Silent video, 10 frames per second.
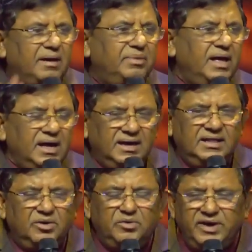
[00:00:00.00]
ఇదేమో
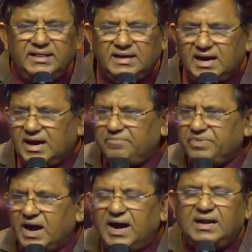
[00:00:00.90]
వేదిక
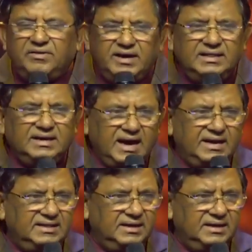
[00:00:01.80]
ఆట వేదిక ఇది